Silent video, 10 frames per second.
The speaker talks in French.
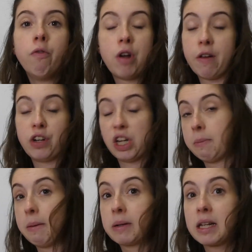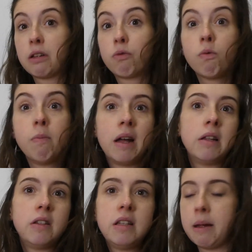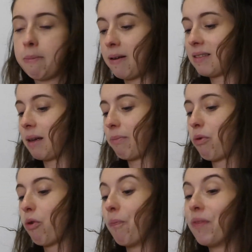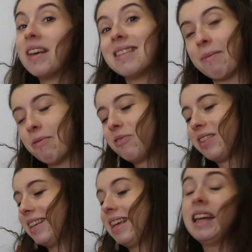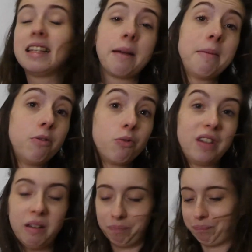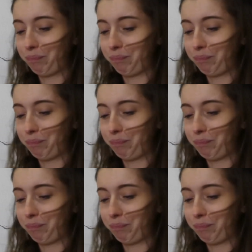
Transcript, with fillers: vous l'avez jamais pris et tout bah n'hésitez pas ça peut, ça peut vous aider et ça m'aide aussi